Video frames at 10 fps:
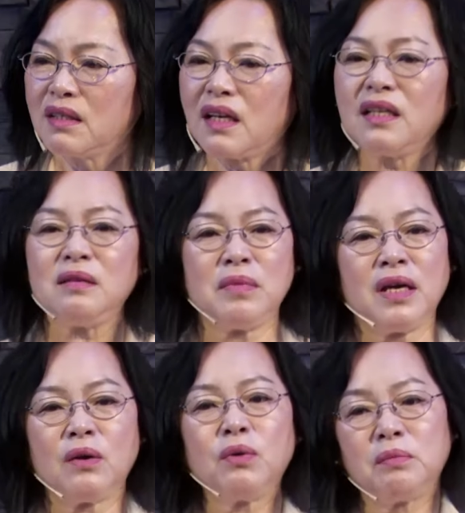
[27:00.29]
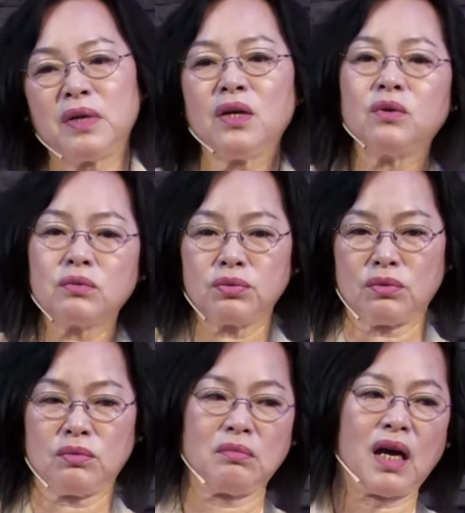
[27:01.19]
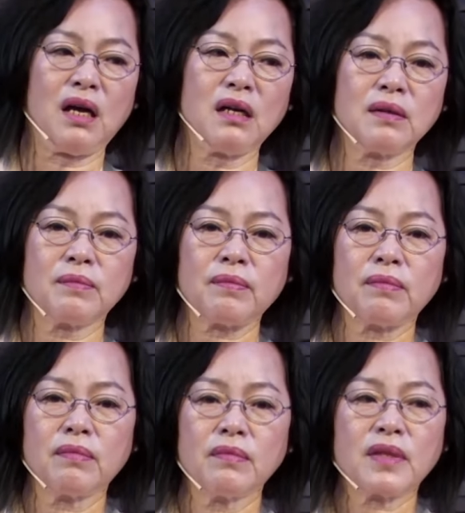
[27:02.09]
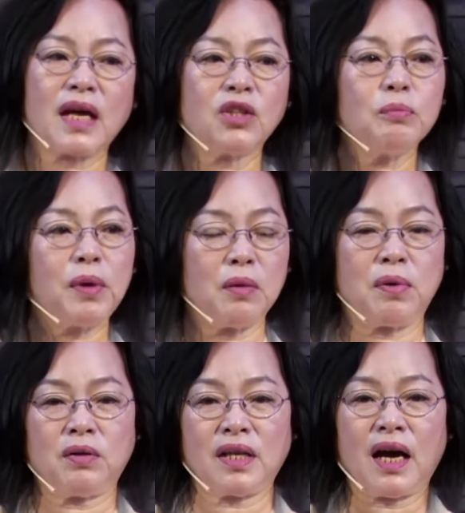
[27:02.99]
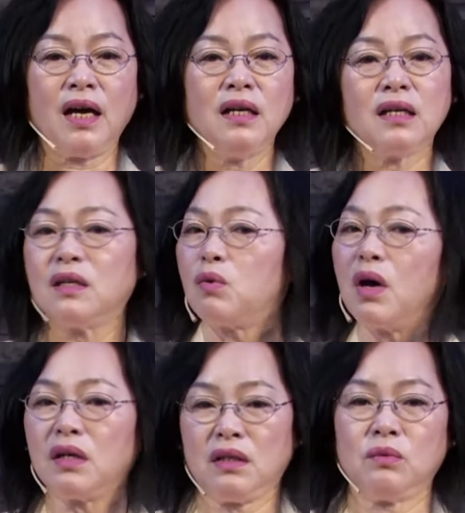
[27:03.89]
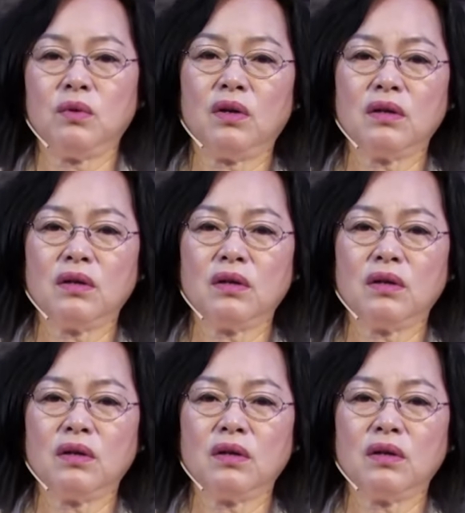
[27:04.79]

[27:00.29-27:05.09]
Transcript: 它里面会没有苦读吗？他都饱告他何况你我？